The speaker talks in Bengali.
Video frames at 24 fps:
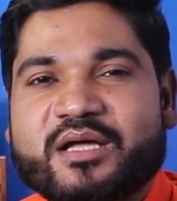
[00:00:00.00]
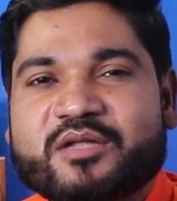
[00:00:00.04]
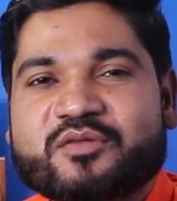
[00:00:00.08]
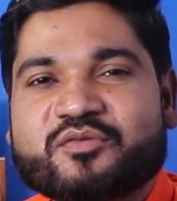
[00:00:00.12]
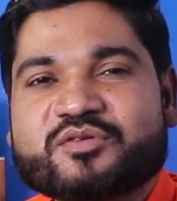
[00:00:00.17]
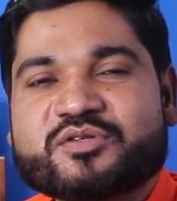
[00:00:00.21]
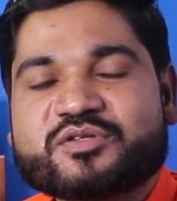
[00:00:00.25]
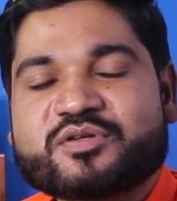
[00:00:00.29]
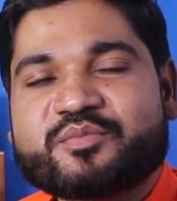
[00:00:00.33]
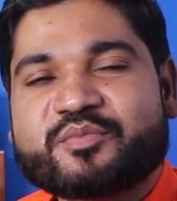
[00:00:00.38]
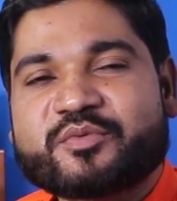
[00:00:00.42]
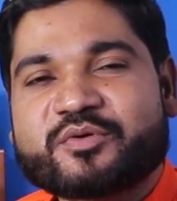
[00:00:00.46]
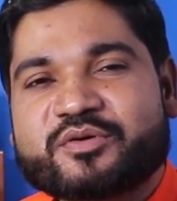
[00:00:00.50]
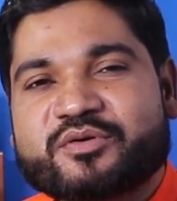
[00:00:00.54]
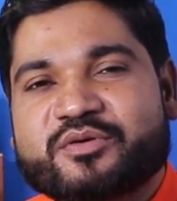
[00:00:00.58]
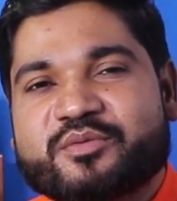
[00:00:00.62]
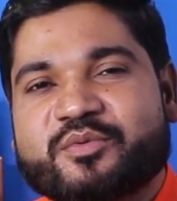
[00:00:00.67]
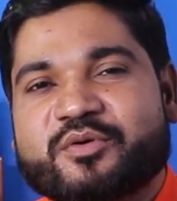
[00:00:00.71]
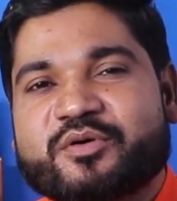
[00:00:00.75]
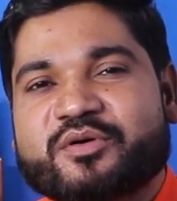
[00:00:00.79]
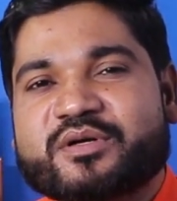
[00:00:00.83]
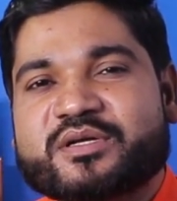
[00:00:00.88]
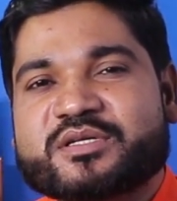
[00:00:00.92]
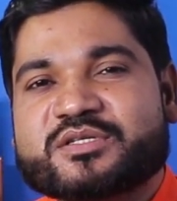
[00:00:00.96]
আর দুইশো পনেরো
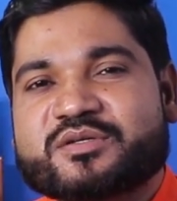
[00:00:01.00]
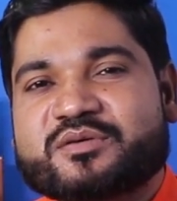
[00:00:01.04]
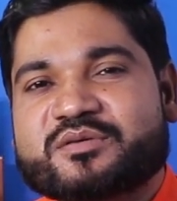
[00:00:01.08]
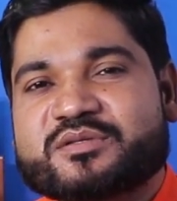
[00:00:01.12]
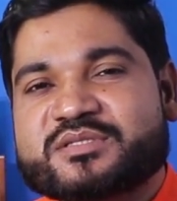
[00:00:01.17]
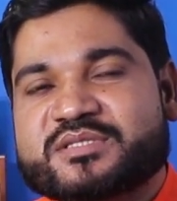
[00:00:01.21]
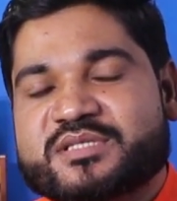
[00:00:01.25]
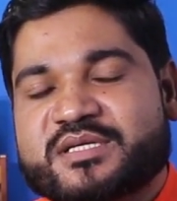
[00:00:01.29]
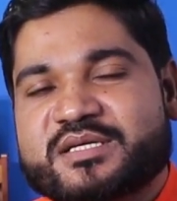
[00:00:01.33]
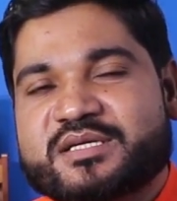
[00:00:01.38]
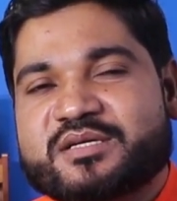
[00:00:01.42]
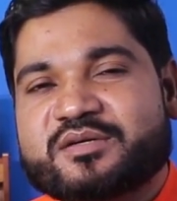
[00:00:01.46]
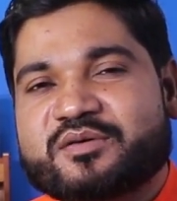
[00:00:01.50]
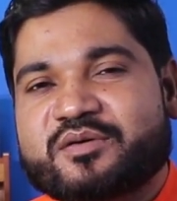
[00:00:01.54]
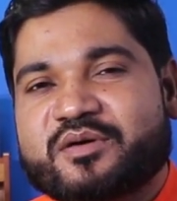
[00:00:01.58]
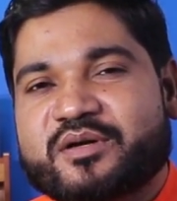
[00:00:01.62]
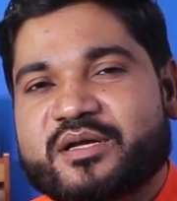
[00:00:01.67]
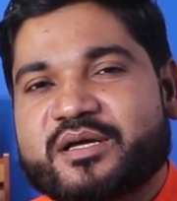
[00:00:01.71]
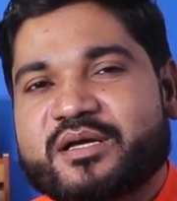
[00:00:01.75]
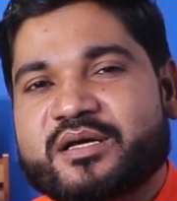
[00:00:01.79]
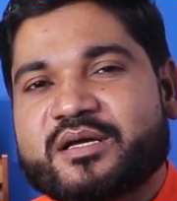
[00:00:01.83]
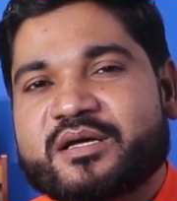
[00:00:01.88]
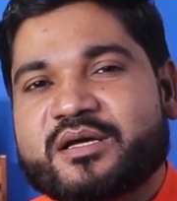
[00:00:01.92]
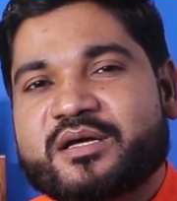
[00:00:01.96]
ভোল্টে যখন চেকিং
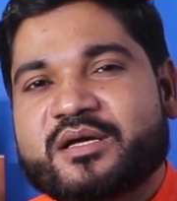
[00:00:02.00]
করে